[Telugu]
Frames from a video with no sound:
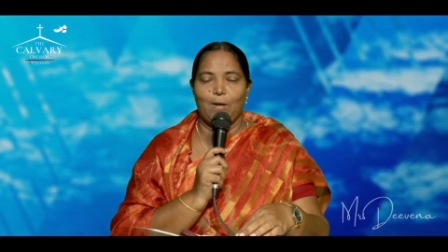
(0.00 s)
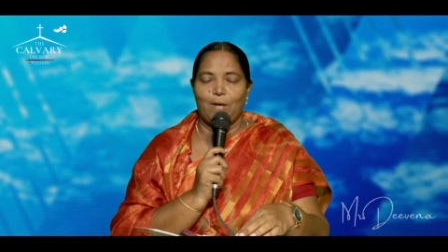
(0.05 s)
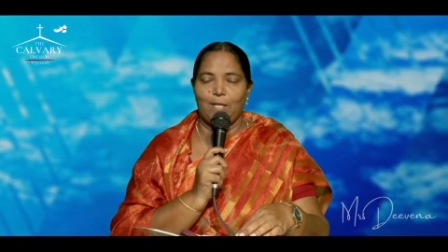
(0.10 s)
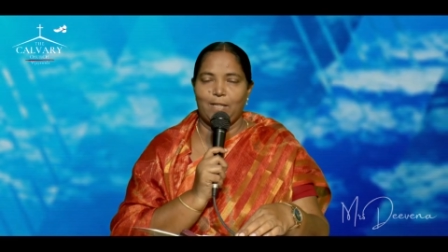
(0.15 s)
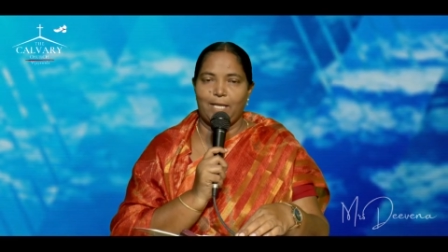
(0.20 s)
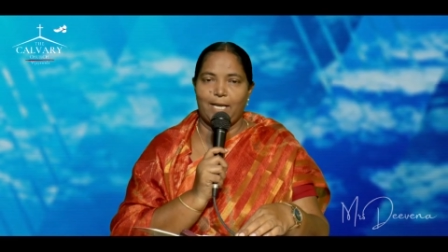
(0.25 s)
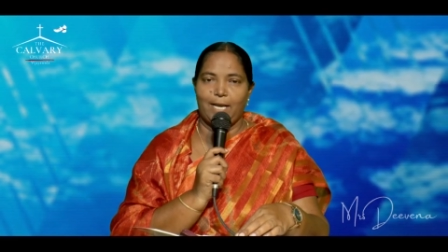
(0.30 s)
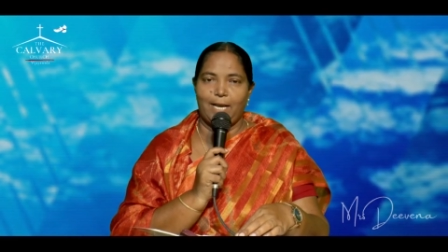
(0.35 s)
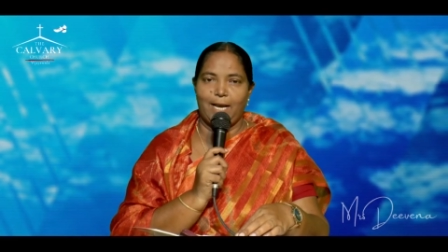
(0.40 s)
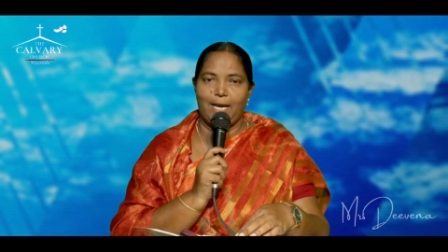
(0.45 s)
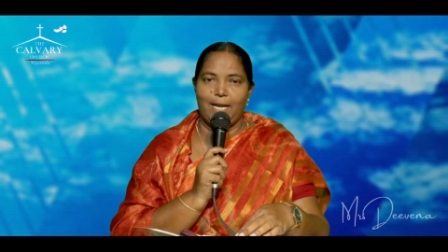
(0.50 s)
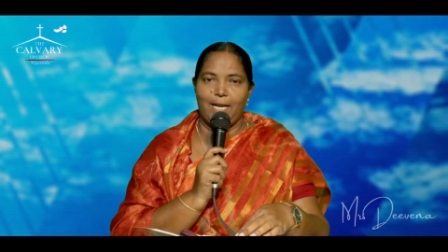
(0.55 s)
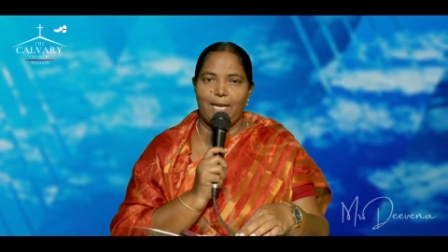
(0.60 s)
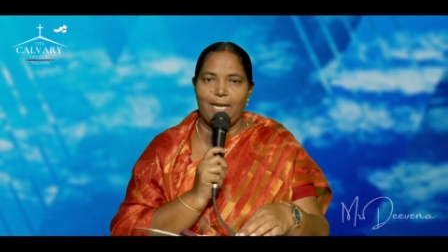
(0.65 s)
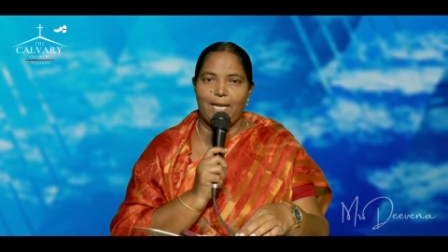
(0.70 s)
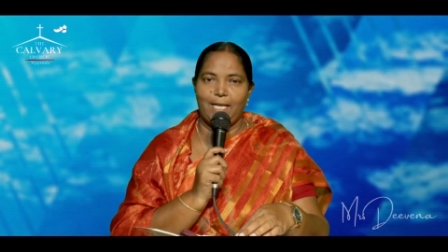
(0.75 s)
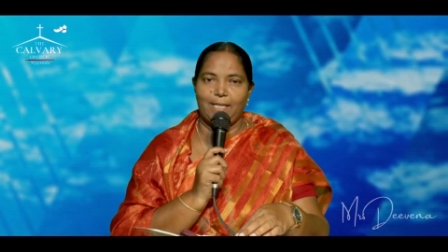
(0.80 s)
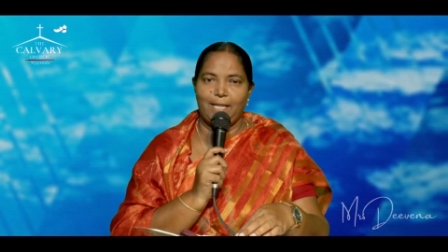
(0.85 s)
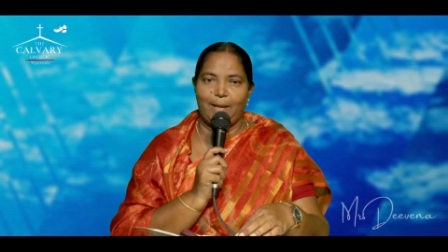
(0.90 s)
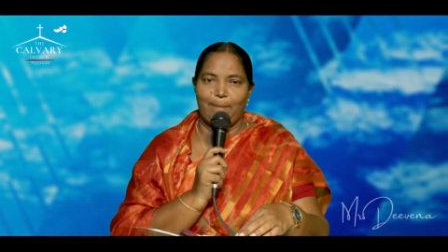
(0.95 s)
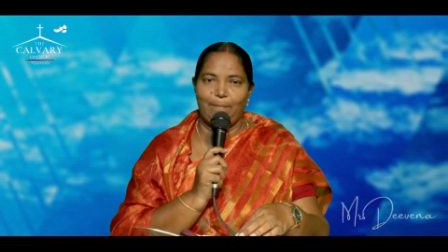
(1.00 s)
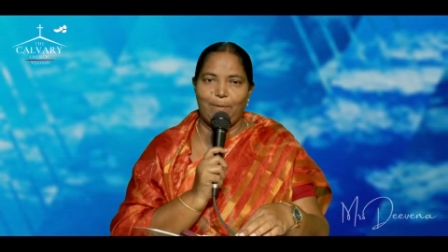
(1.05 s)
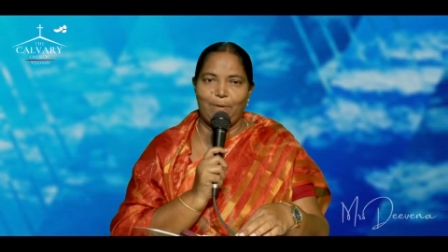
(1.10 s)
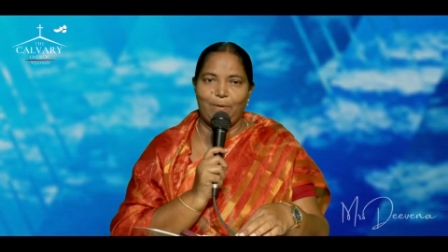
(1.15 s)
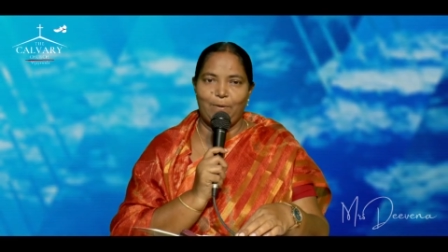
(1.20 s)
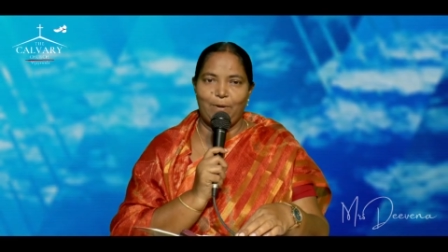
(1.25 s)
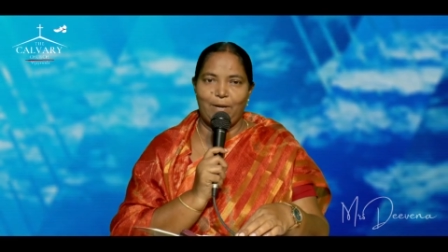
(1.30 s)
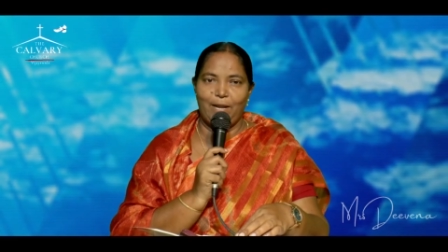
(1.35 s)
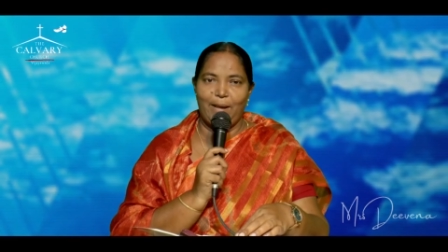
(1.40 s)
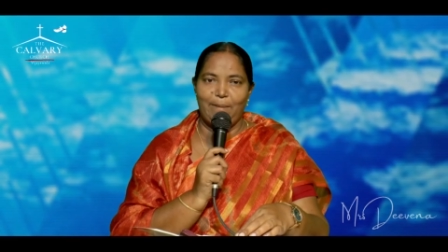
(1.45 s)
కొంతకాలానికి
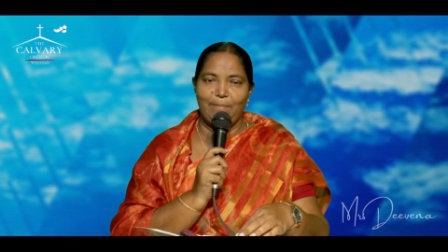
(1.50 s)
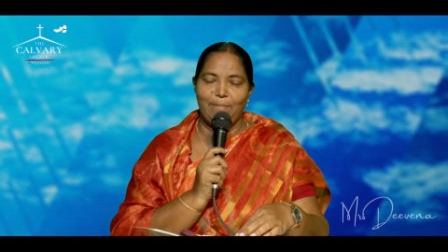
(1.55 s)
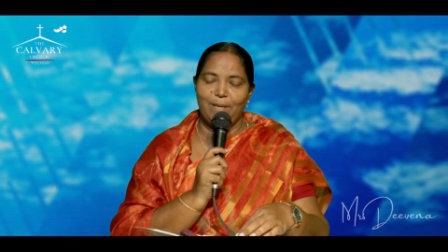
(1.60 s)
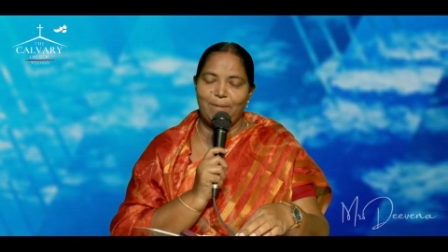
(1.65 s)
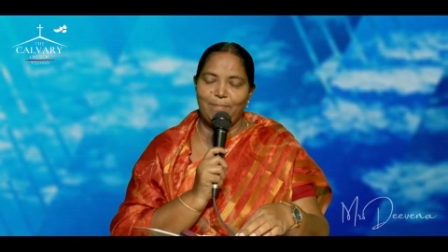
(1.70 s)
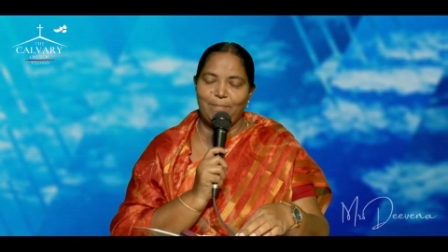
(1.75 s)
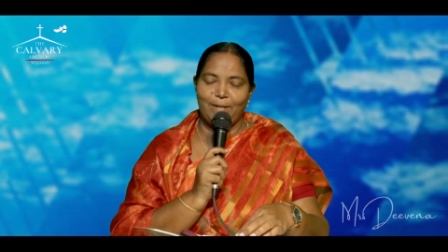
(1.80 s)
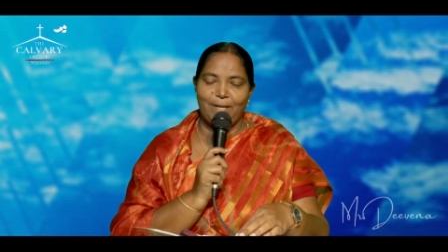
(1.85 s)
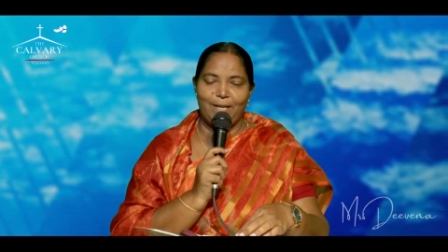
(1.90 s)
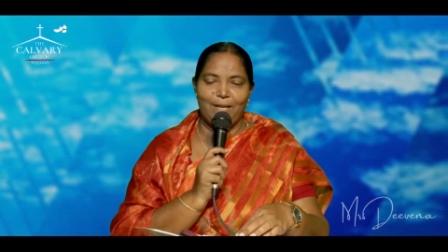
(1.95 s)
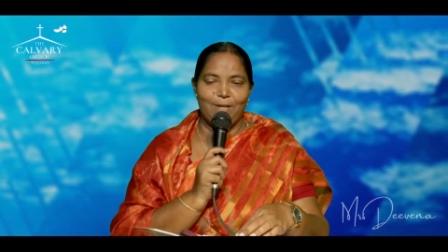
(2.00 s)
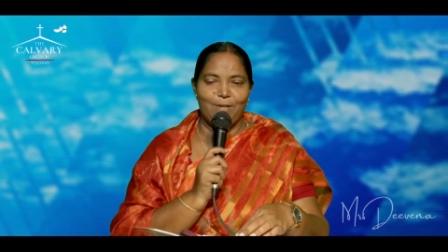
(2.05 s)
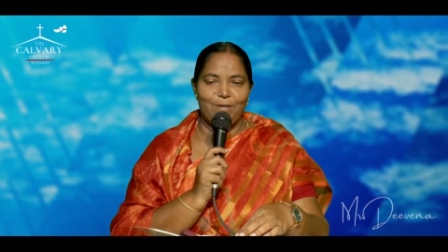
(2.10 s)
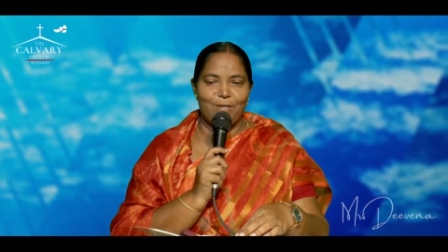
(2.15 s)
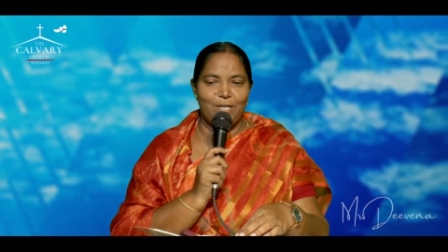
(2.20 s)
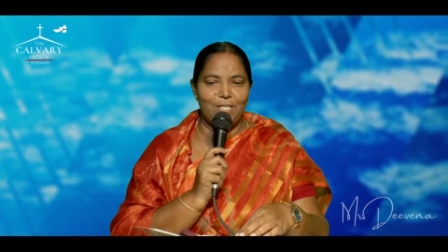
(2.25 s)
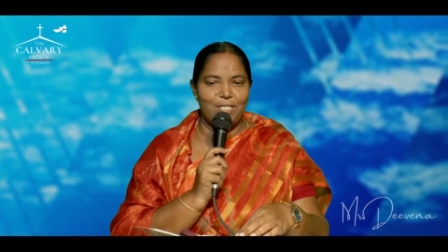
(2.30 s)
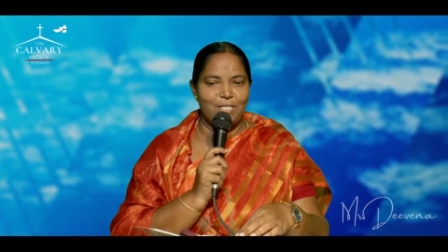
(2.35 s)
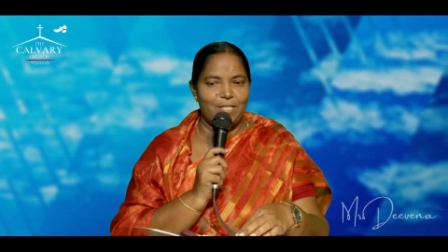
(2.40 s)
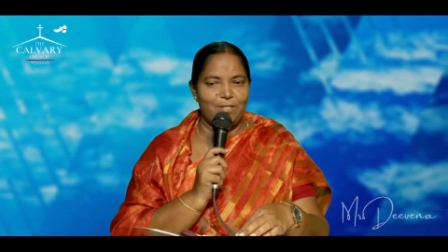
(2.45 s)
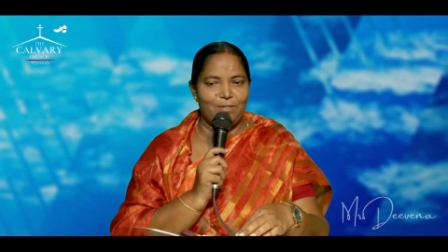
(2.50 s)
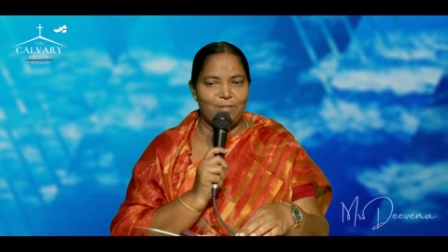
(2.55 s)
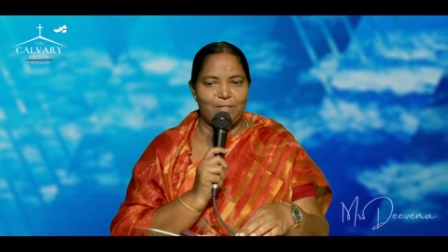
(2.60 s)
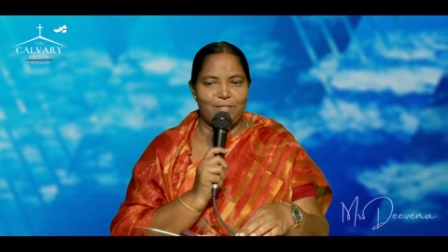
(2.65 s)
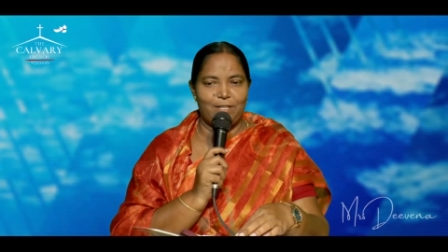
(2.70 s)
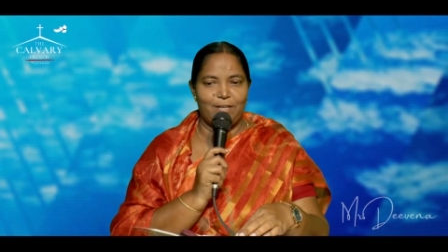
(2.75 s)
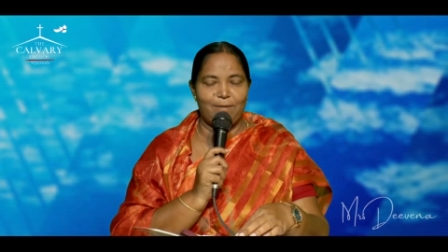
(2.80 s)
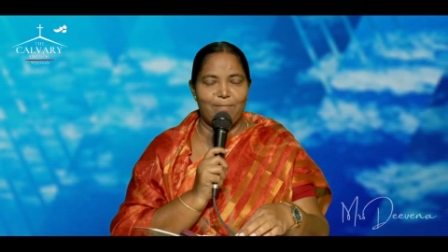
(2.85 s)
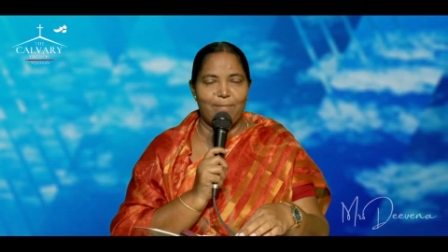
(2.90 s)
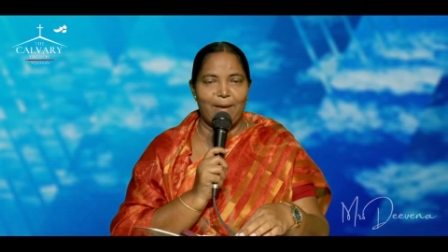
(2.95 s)
తప్పకుండా మీ పిల్లలు కూడా
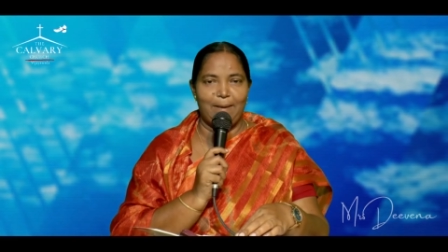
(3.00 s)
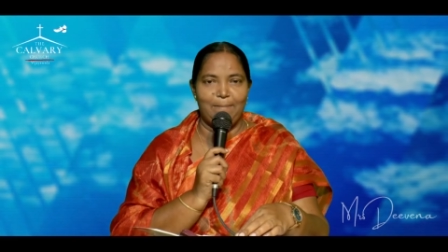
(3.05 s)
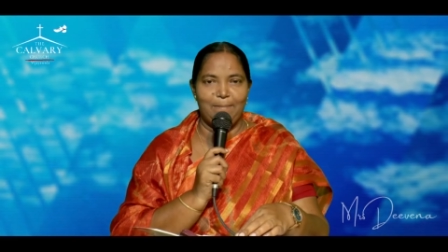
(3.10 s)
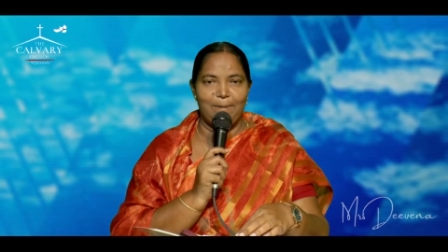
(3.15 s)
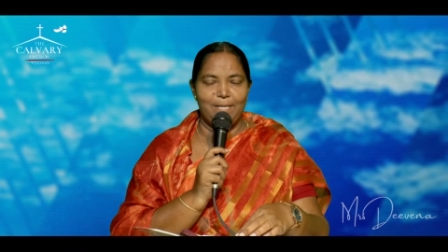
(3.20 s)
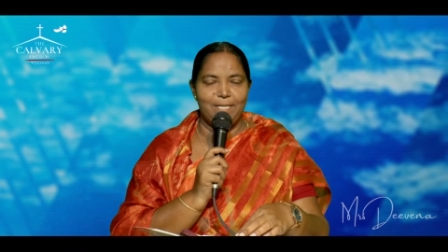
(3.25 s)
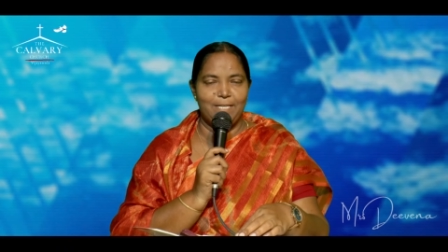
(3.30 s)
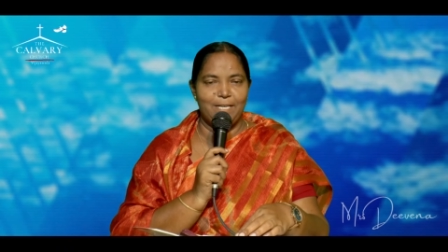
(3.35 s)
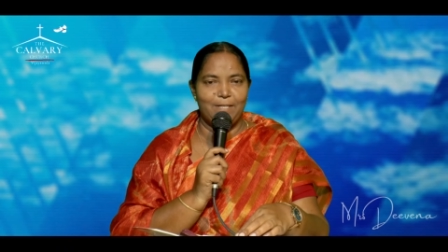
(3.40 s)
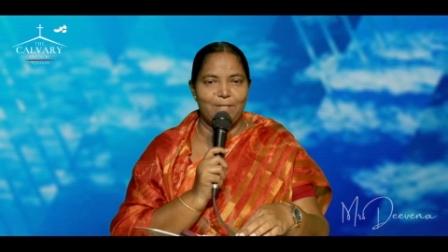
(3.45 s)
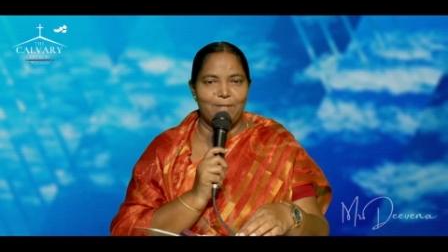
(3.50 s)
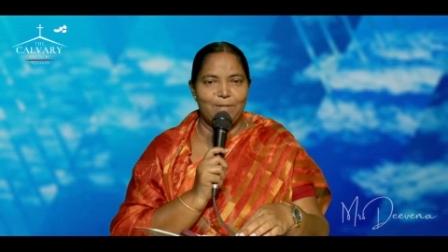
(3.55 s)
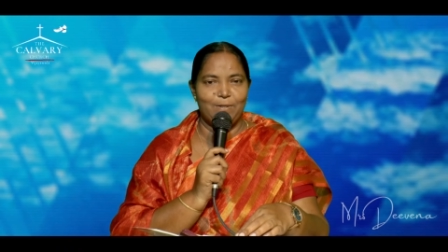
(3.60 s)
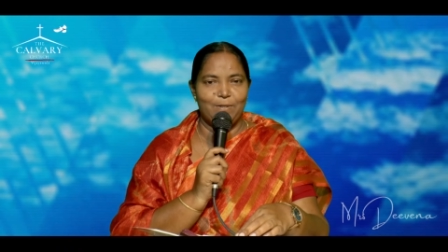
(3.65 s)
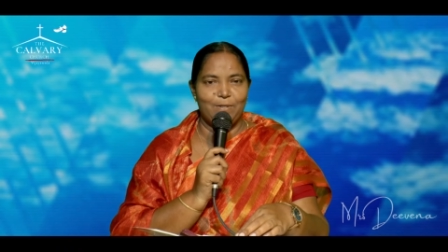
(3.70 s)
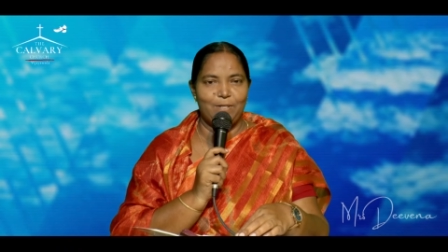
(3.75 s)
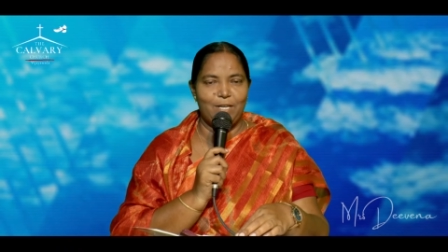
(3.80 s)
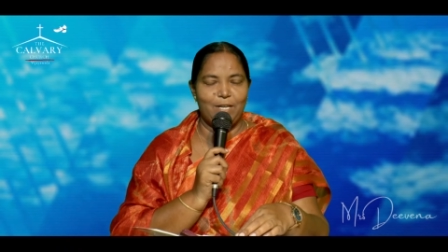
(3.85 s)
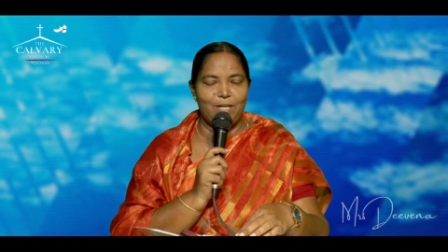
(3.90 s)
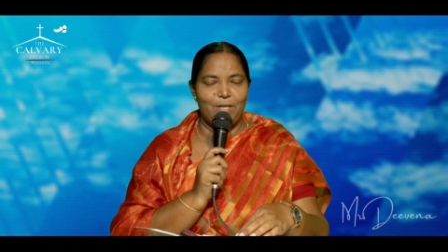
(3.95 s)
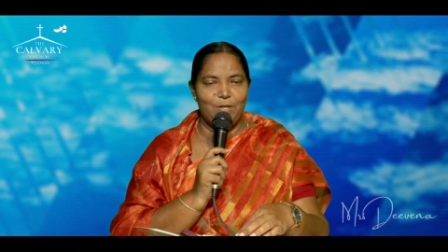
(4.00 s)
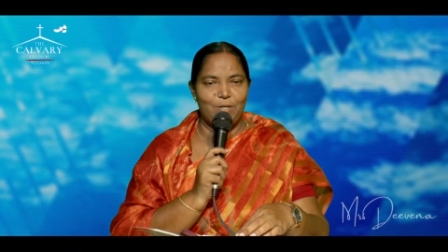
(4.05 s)
చదువుతారు బైబిల్ చదవకుండా